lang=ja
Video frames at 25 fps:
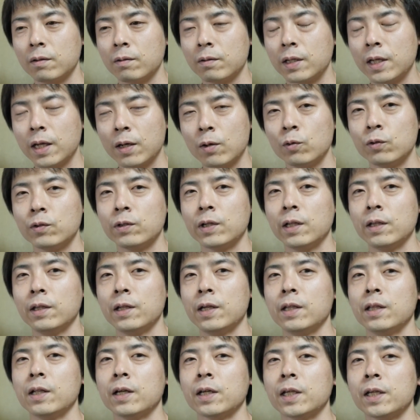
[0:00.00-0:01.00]
結構残
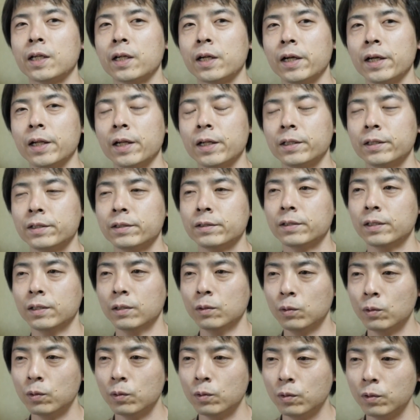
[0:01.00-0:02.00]
念なきっかけなんですけ
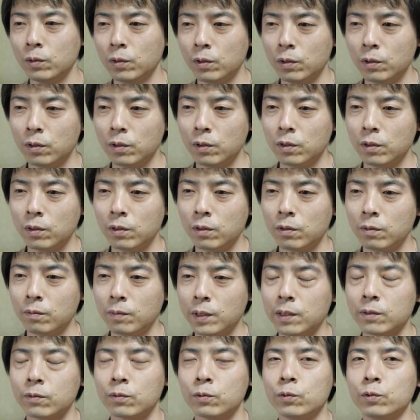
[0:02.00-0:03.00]
ど、
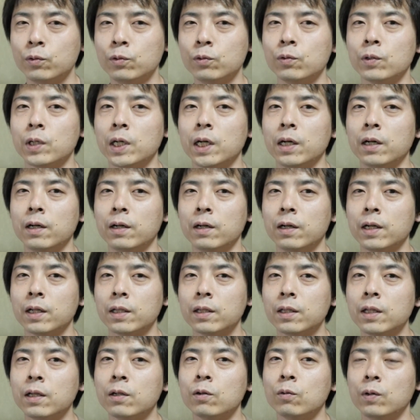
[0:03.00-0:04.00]
まあそういうのがあっ
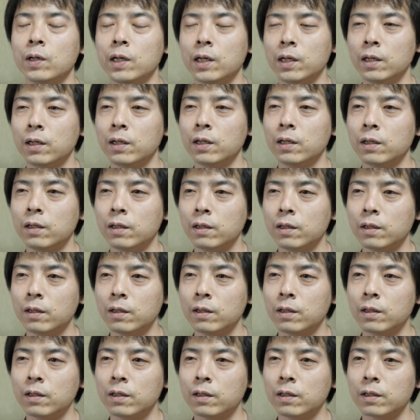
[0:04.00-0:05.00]
たのは
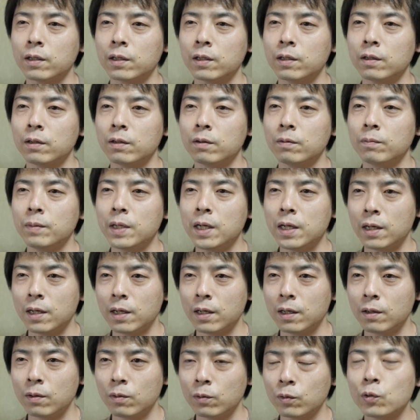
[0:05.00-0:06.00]

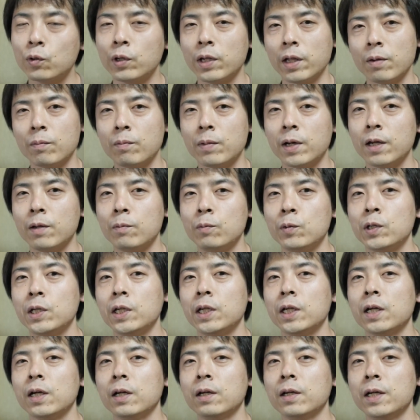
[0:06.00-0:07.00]
まあほんとね前向き
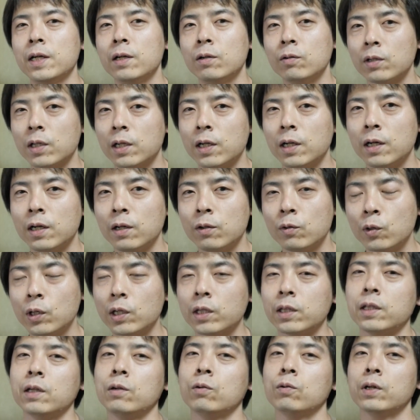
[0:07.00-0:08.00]
に考えるなら良
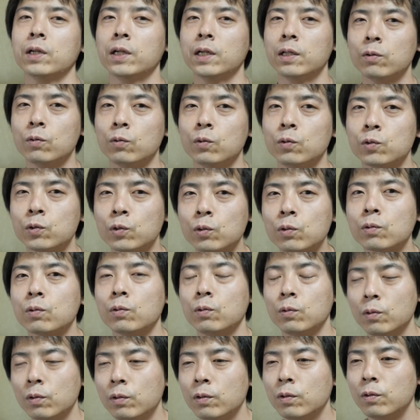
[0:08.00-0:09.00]
かったのかなとちょっ
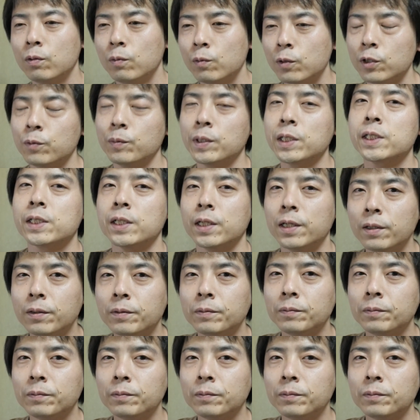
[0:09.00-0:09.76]
と思いました。